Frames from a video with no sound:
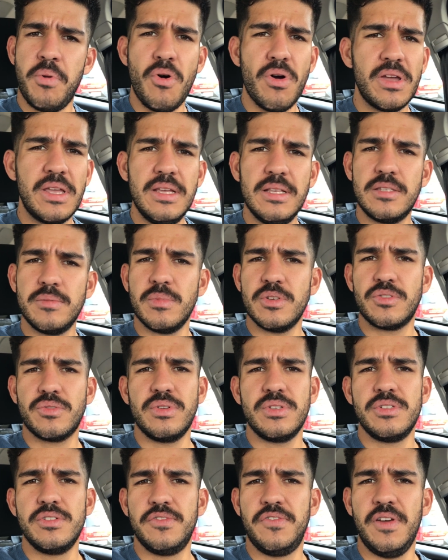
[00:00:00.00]
pouquíssimas
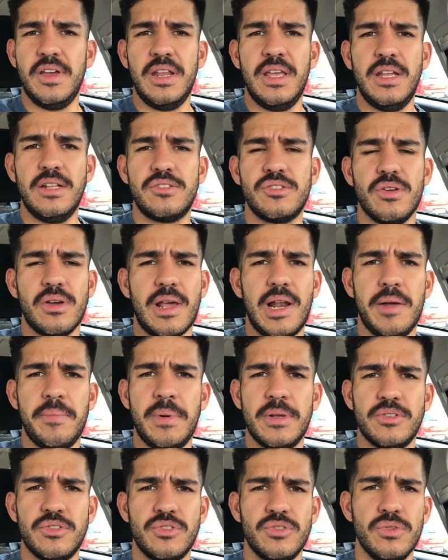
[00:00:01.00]
coisas diferentes só que ela
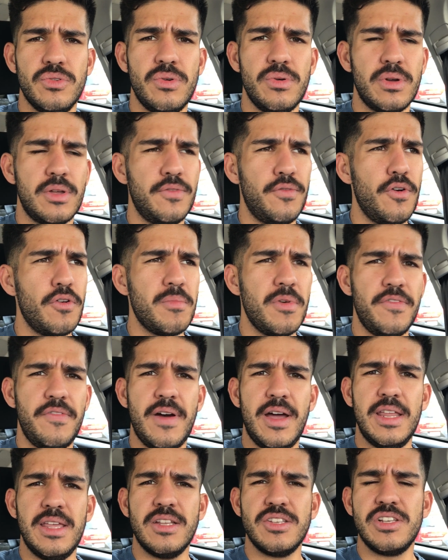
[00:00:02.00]
passou, que foi uma
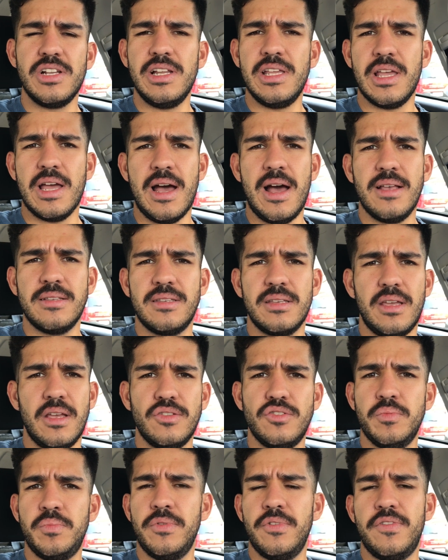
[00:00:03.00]
farinha de linhaça, que é
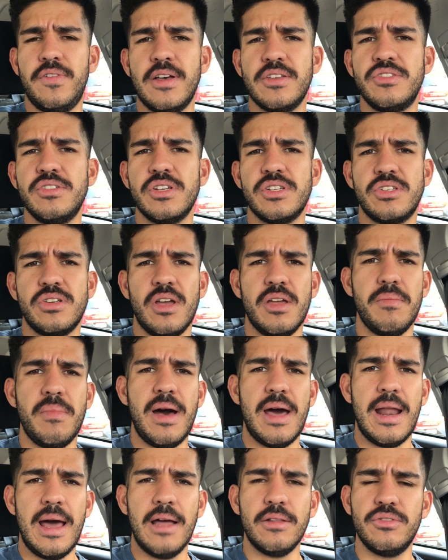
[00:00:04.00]
super fácil de achar e
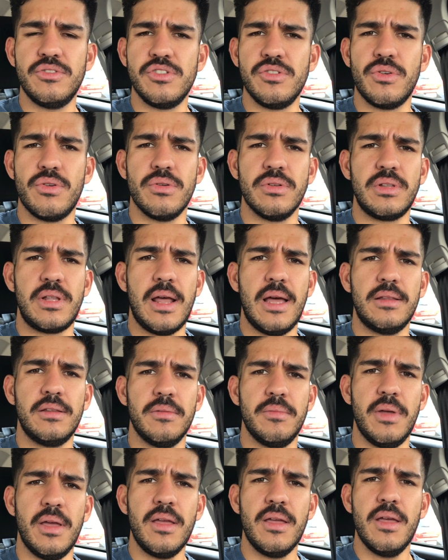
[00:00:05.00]
barato de encontrar
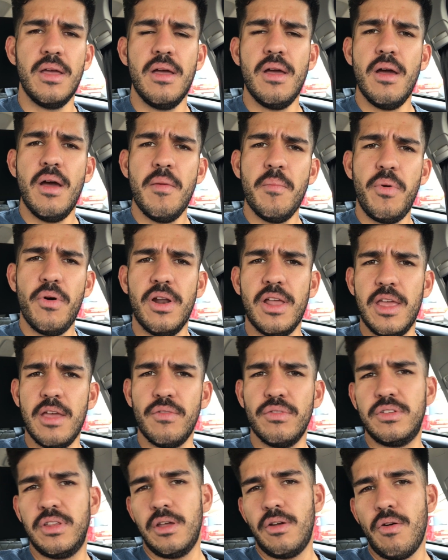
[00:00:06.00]
também. Porém, eu
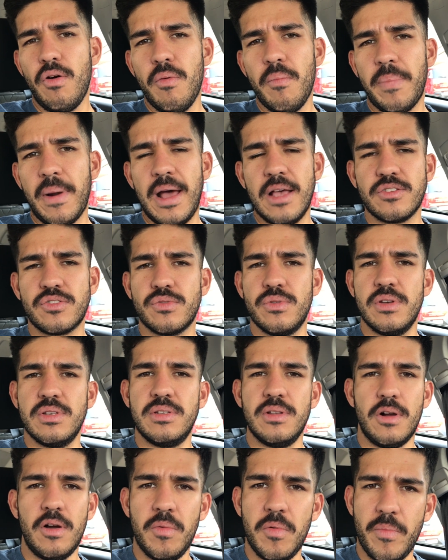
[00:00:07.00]
vou ter que comprar as coisas,
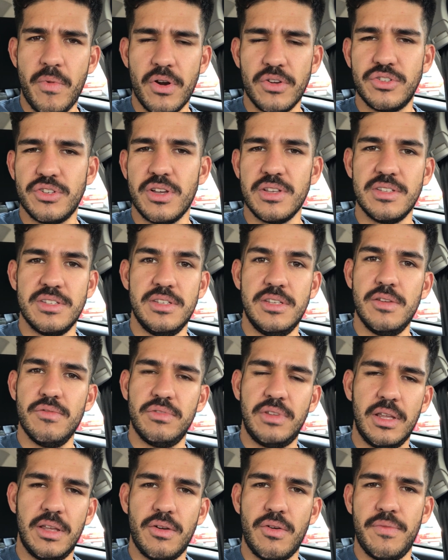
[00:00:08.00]
né? Como eu moro sozinho, vou
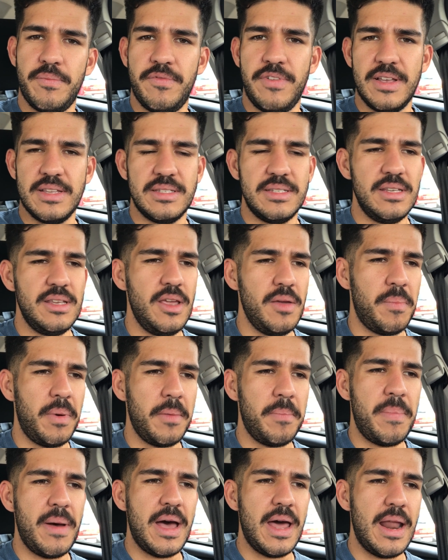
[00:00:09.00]
ter que fazer,
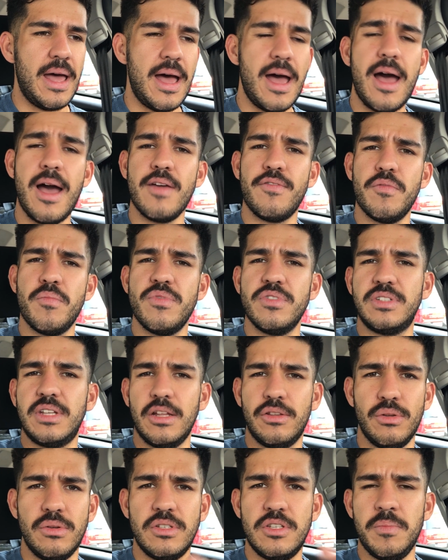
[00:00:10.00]
preparar e vou
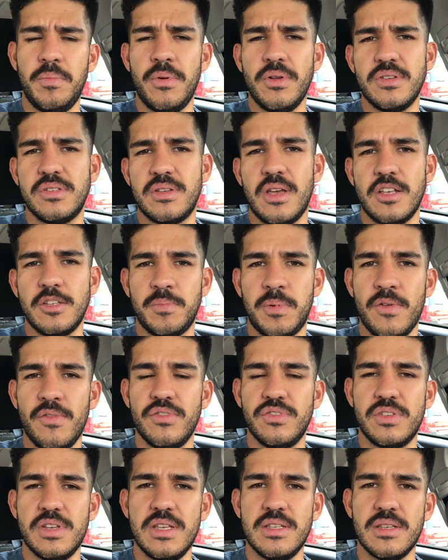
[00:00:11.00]
mostrar todo esse processo para
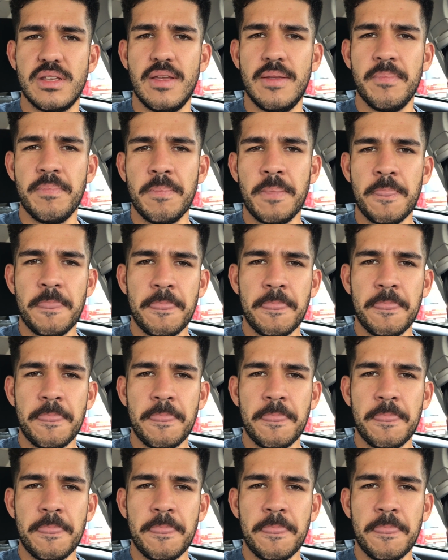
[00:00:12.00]
vocês aí,